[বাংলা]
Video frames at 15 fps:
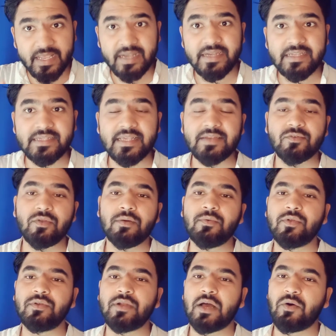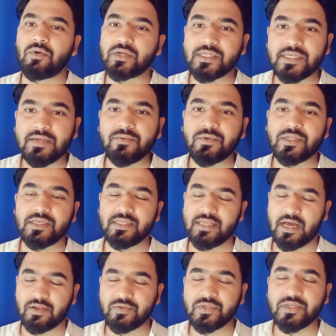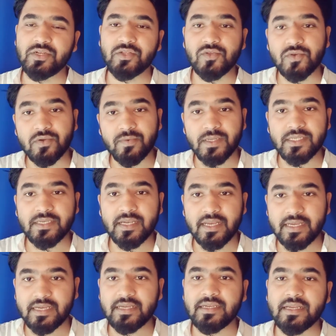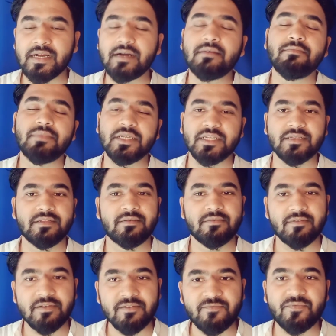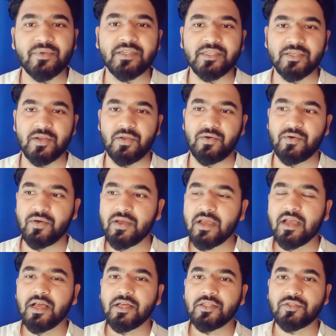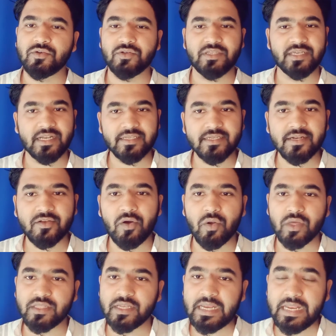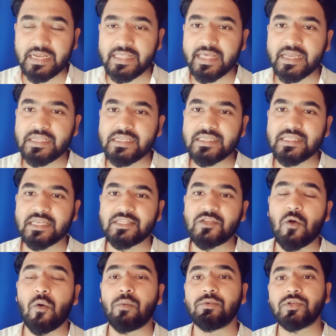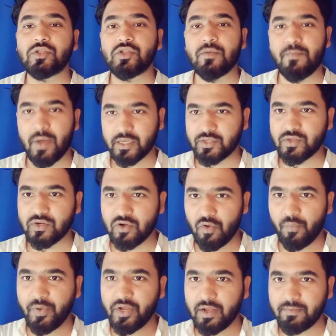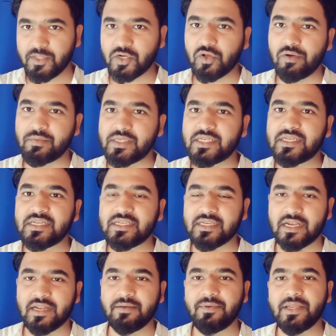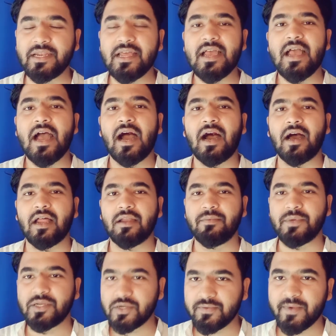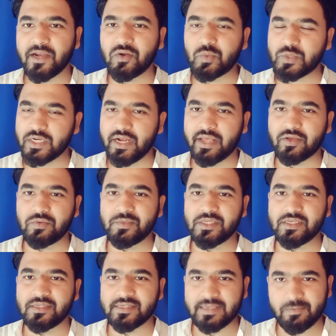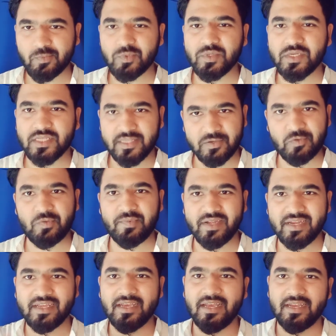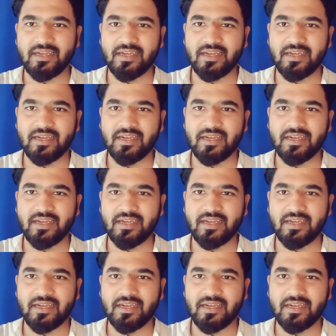সেট ডিজাইনগুলো বলুন অনেস্টলি বলছি দারুণ ছিল ছোটো বাচ্চার এগনিংটা বেশ ডিফারেন্ট ছিল তো যারা যারা কলকাতার হেরি দেখেছেন তাদের অবশ্যই পার্সোনাল অপিনিয়ন আমাদের কমেন্ট জানাবেন আর ভিডিওটি ভালো অবশ্যই লাইক করুন সাবস্ক্রাইব করুন